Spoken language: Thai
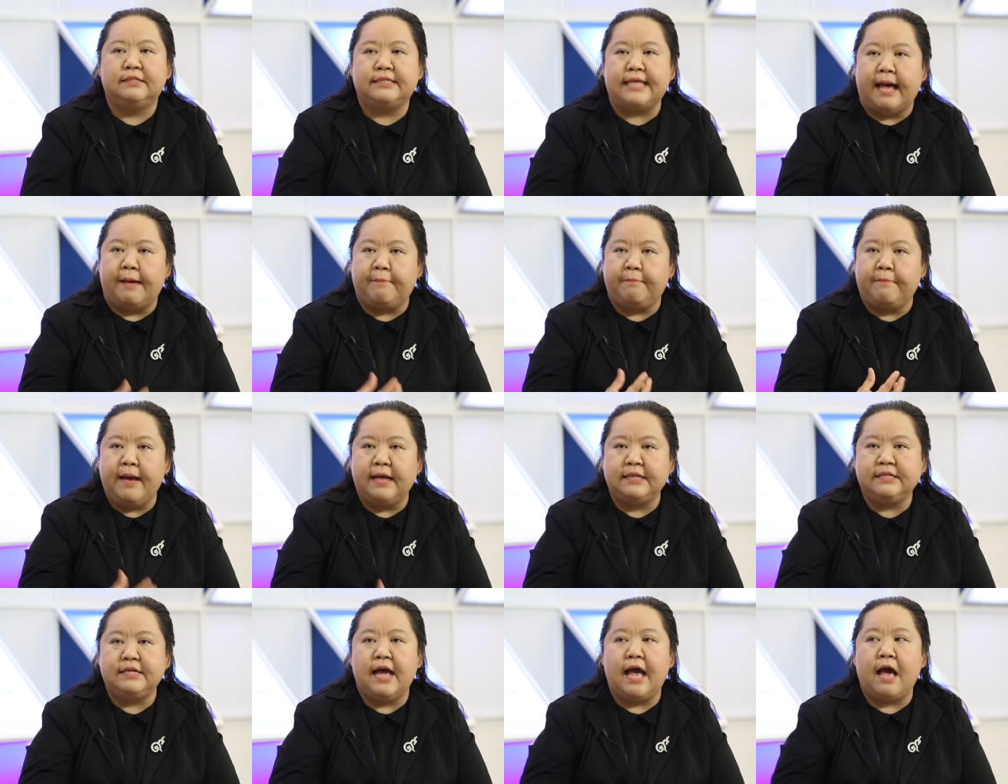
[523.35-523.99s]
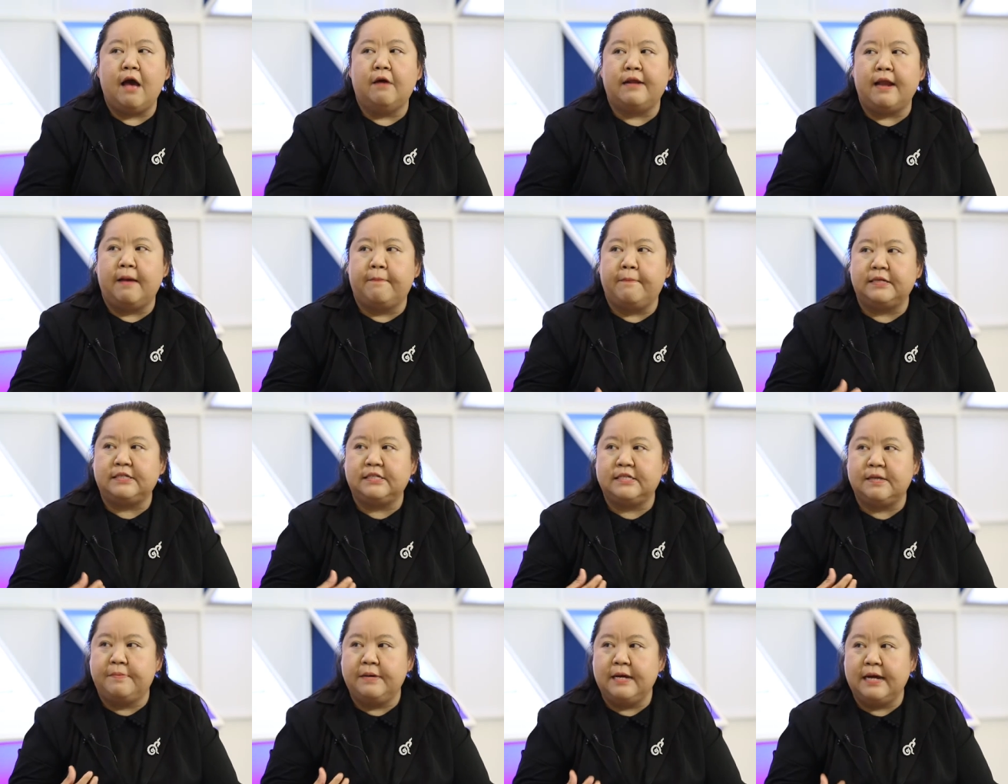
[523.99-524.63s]
สามารถจะเอานำไป
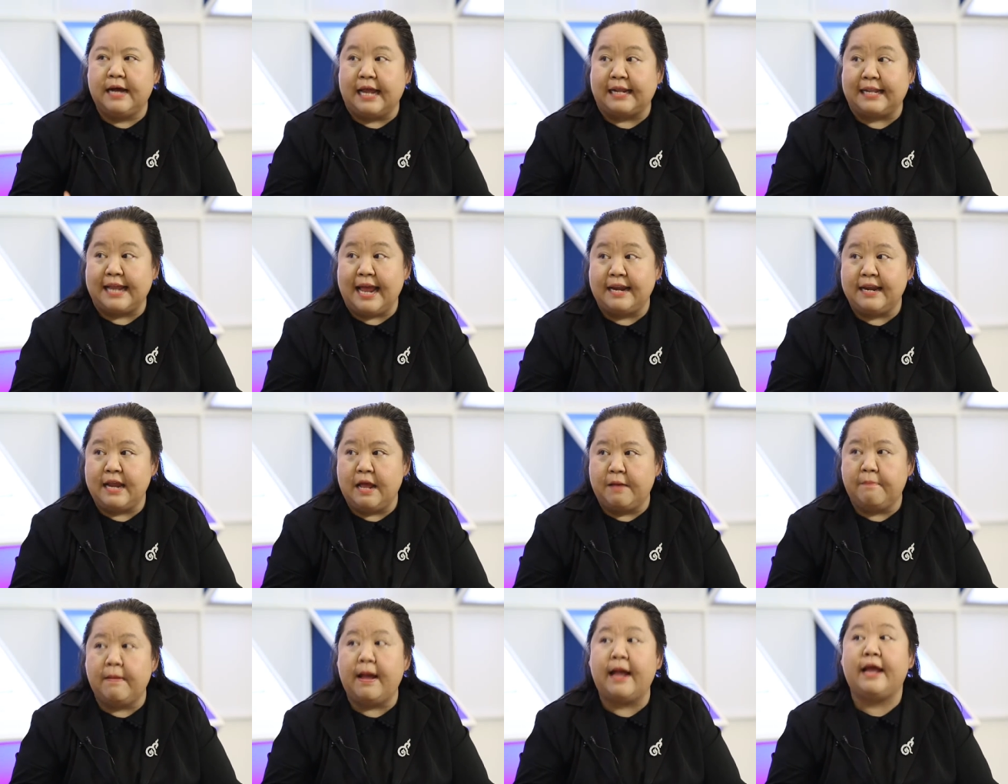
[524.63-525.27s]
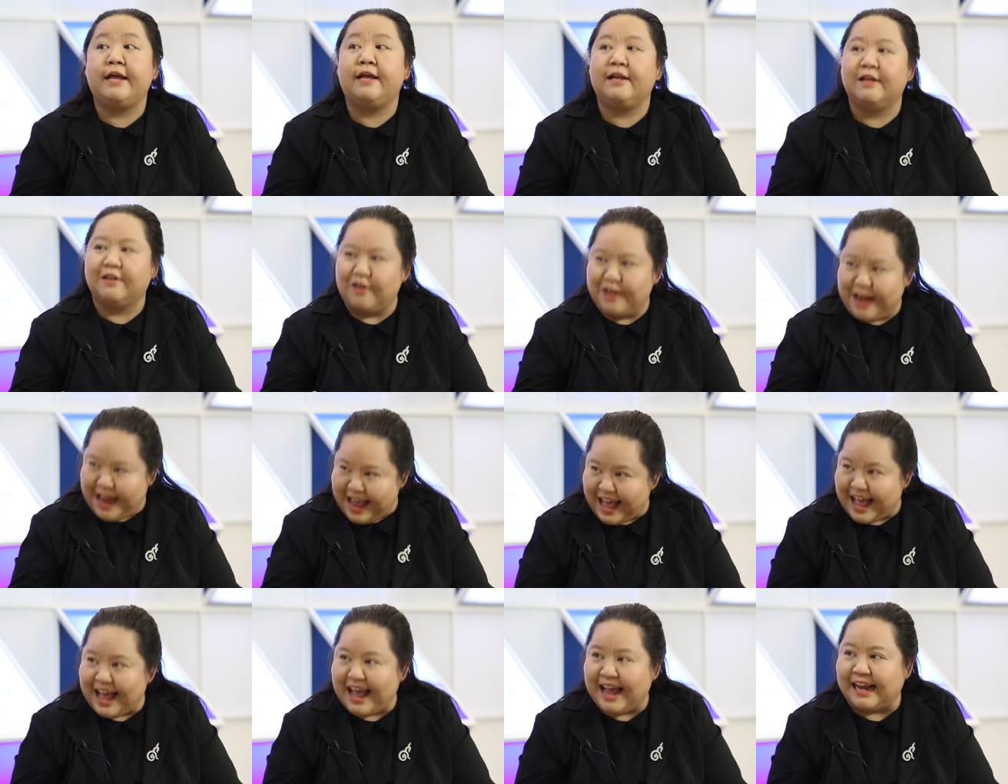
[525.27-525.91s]
เชื้อเพลิงอัดแท่นได้ไหมก็
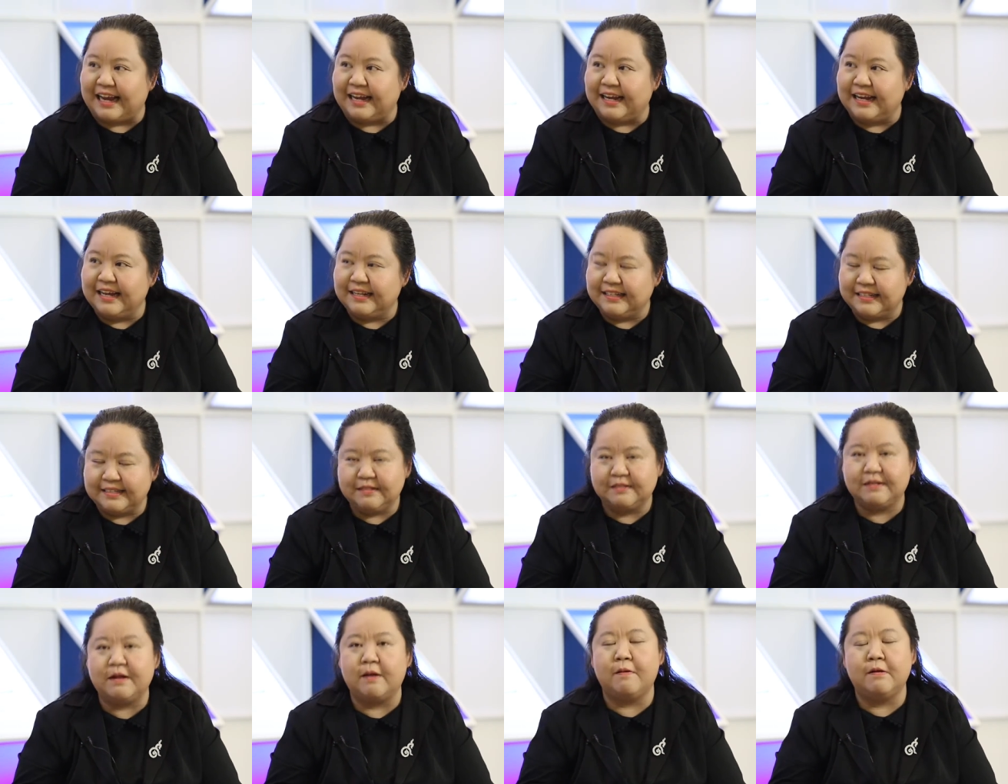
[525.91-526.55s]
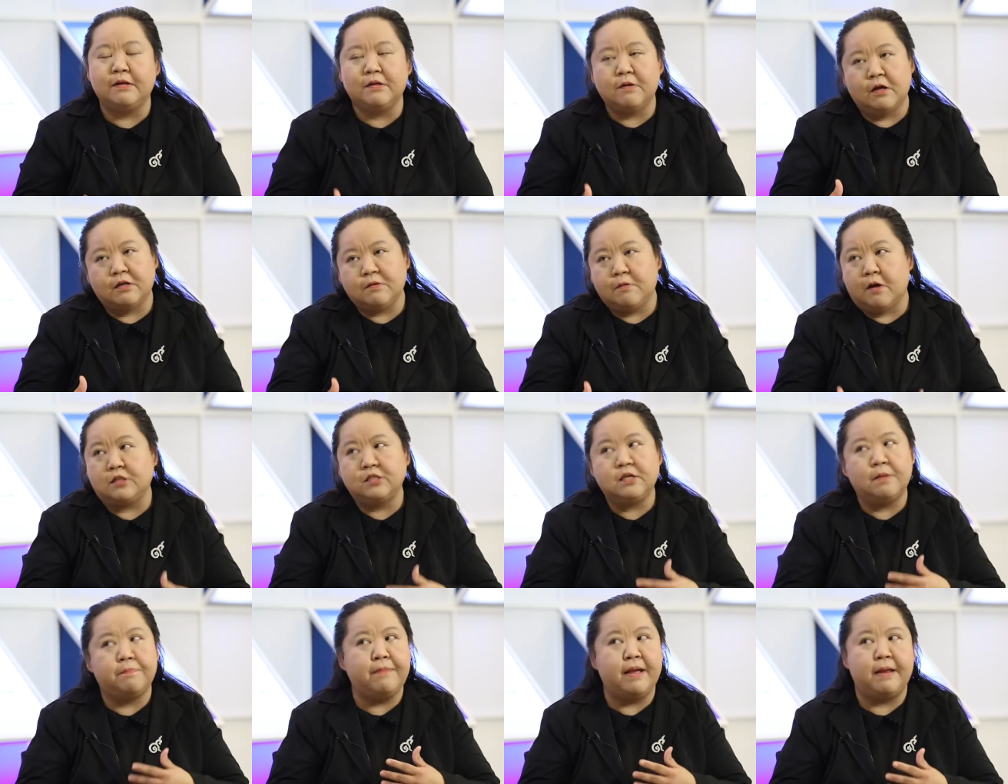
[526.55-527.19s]
ได้แต่
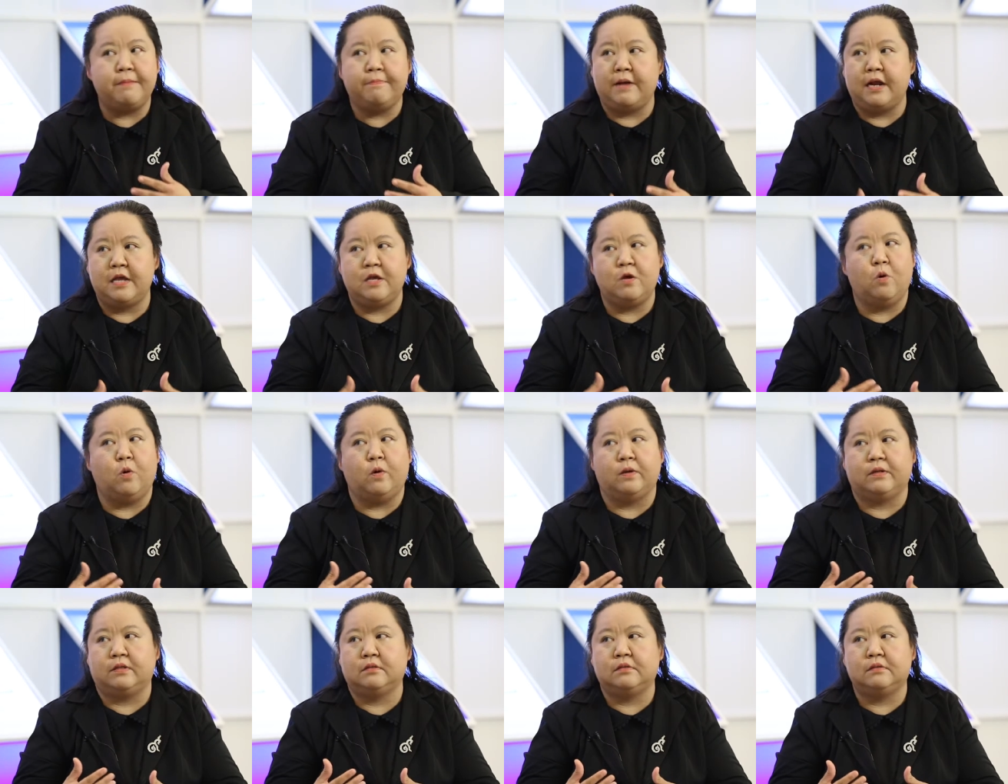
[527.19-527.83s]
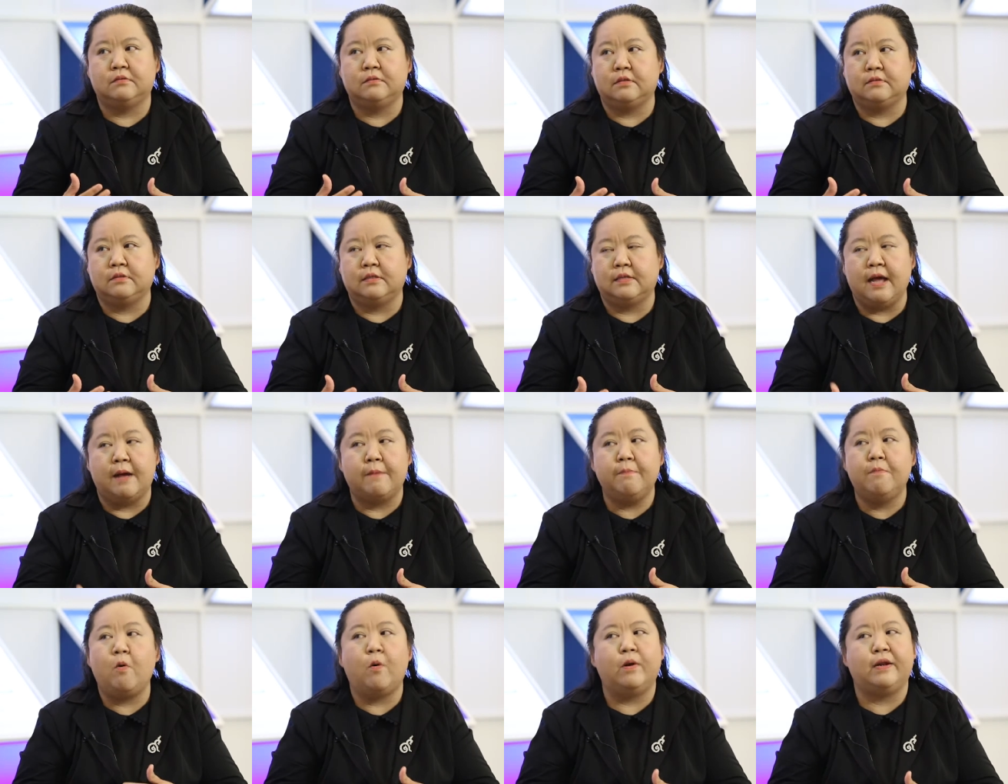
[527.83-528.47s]
ก็จะเป็นประโยชน์
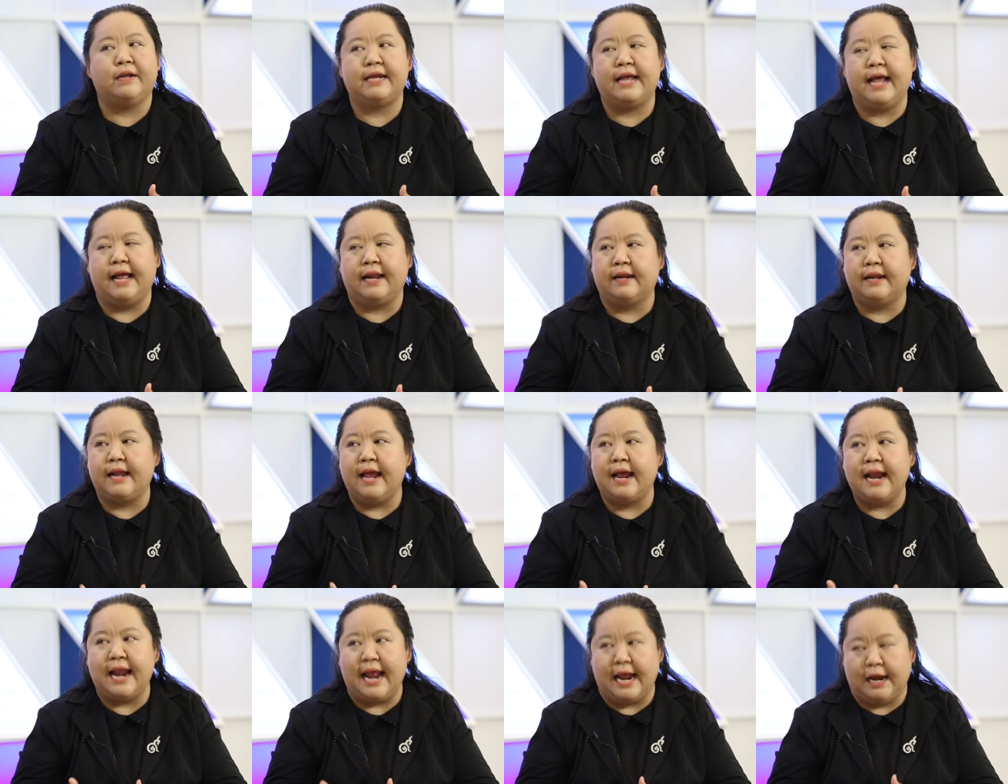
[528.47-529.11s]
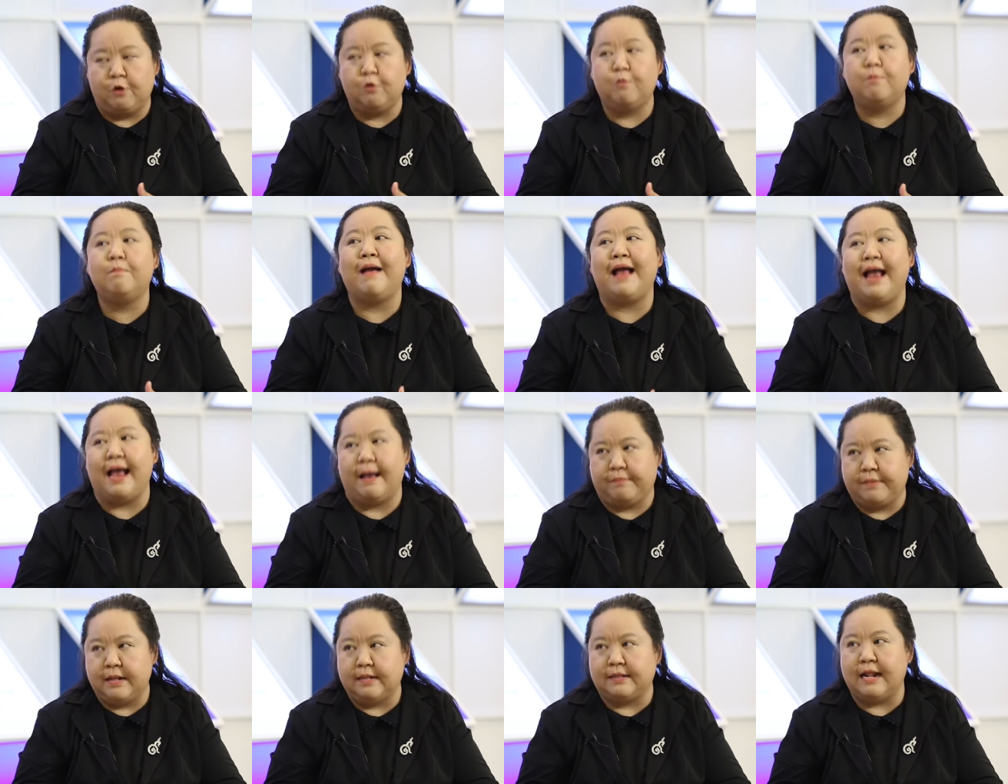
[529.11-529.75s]
ทั้งหมดเนี่ยได้หลายรูปแบ
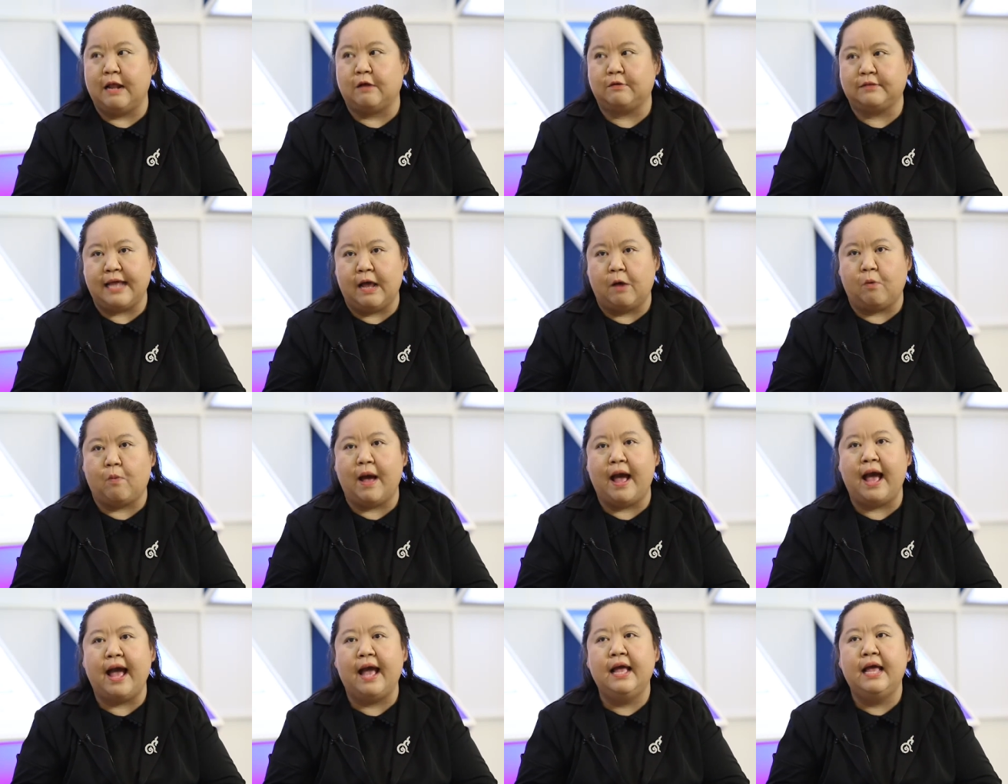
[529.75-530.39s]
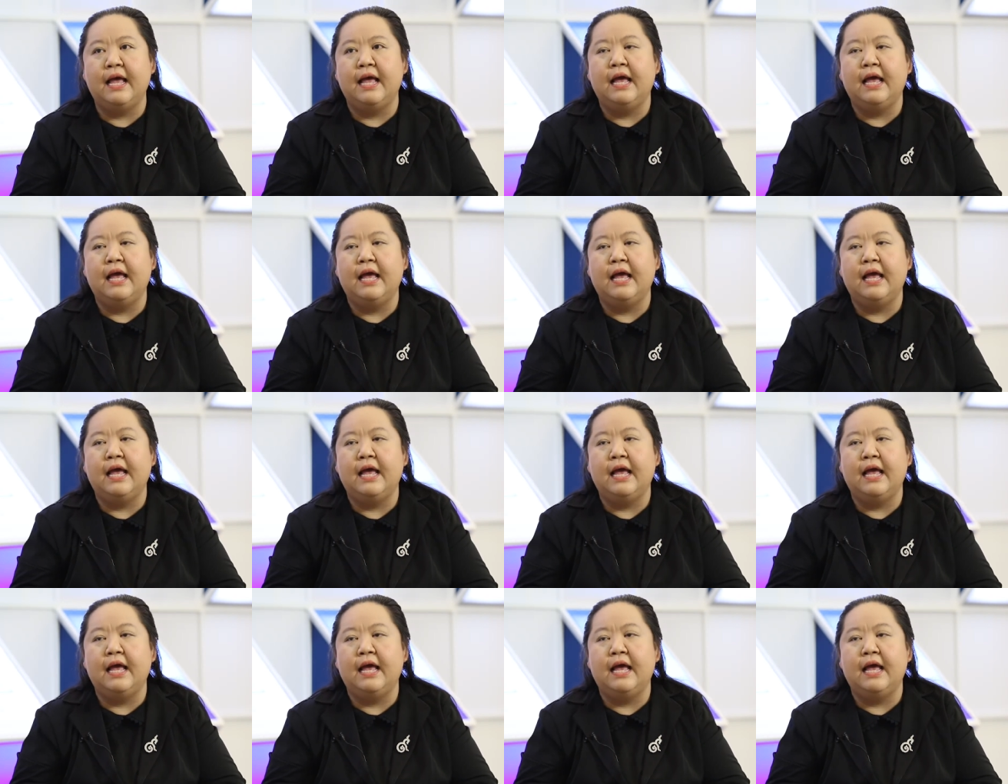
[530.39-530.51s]
บ แล้วแต่ว่า